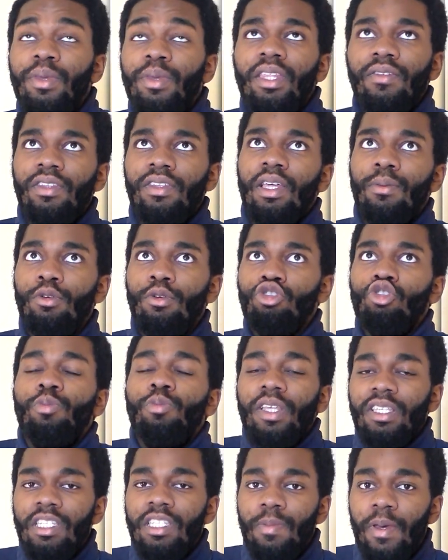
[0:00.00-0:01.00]
Et bien évidemment, je ne
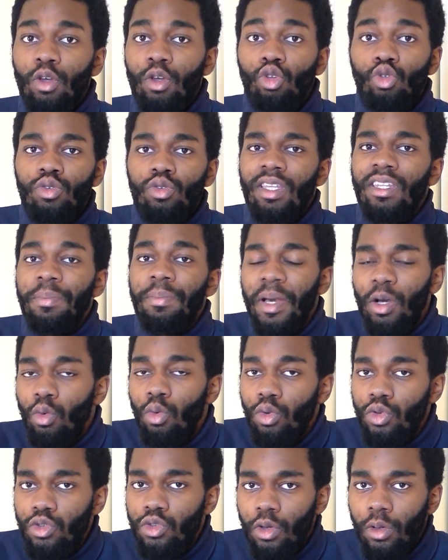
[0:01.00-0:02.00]
précise pas que tout ça n'est pas
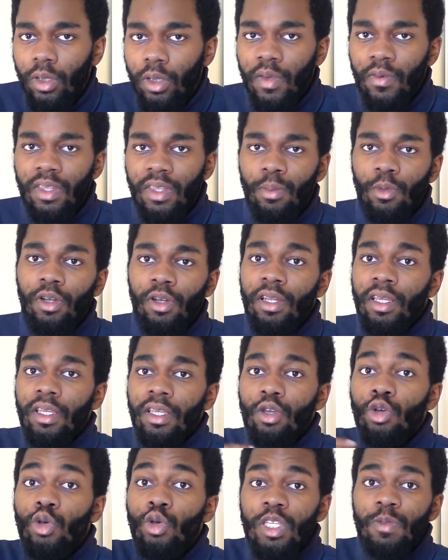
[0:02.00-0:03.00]
conscient. Évidemment,
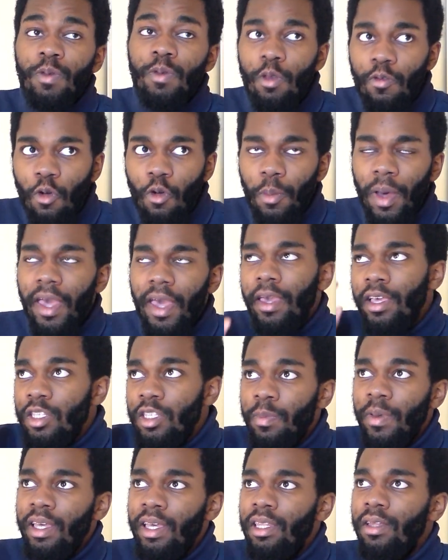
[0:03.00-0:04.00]
les ESP ne font pas
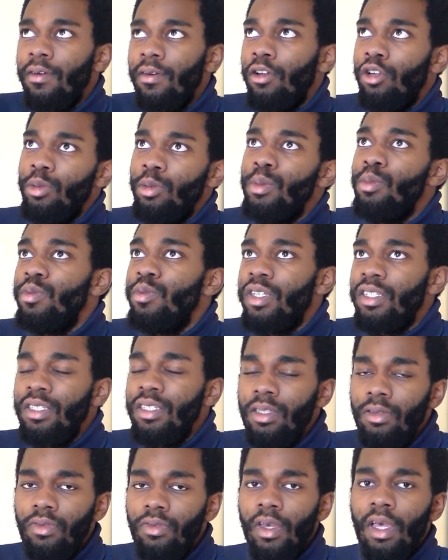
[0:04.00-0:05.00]
exprès d'avoir le même
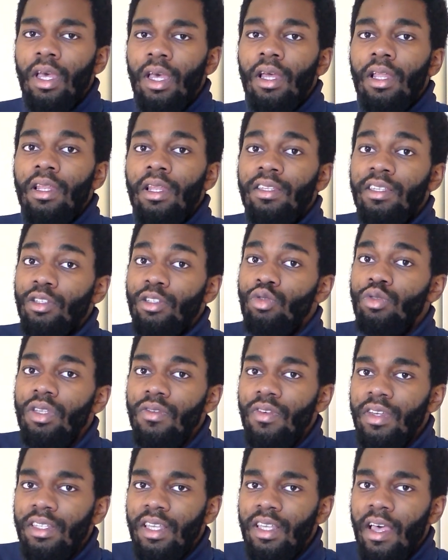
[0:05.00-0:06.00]
objectif, les
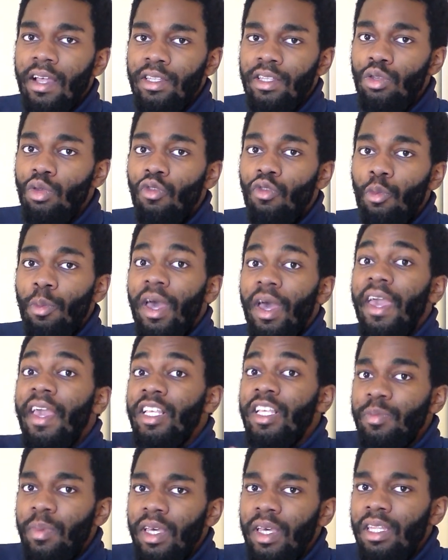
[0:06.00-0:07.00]
intuitifs extravertis ne font pas
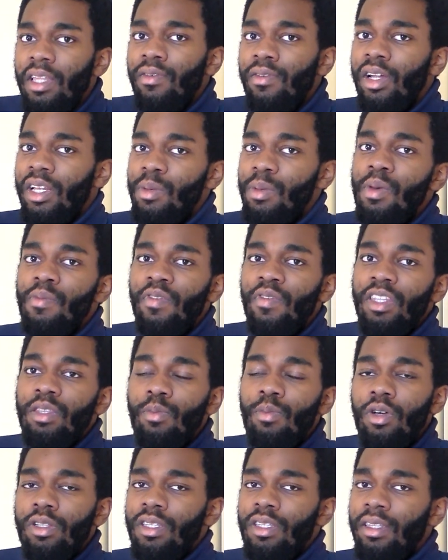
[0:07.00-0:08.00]
exprès d'avoir les mêmes
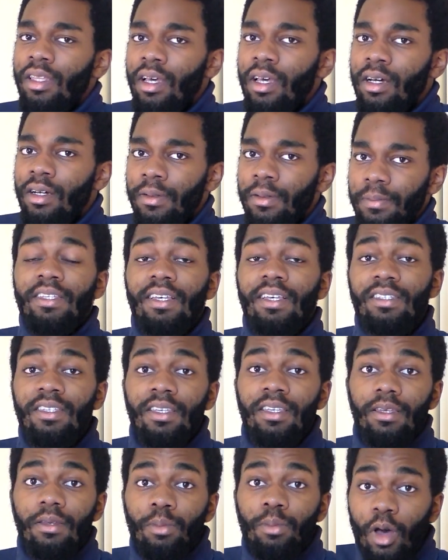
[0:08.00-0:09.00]
vêtements, etc. Et ça,
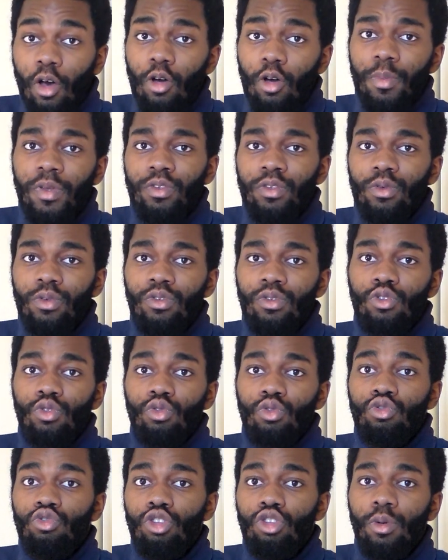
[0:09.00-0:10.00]
c'est marrant parce que ce
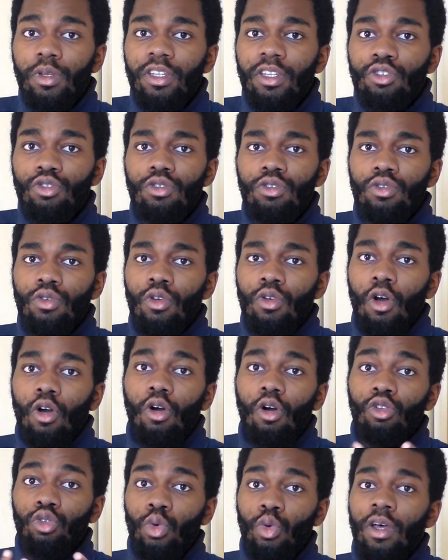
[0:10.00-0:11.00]
sont justement des choses que leur
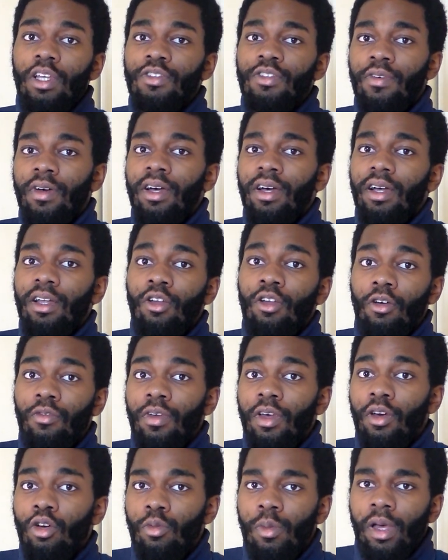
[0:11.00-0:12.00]
entourage va leur
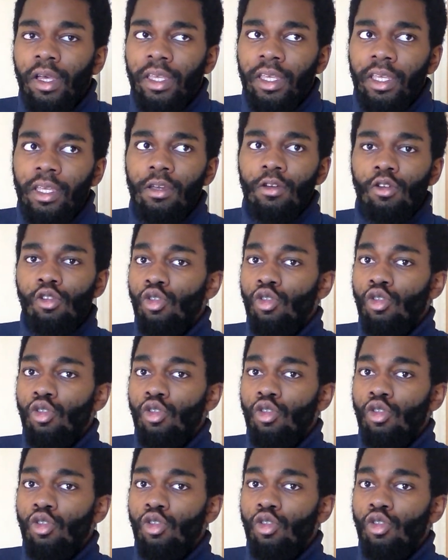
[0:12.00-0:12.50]
faire remarquer.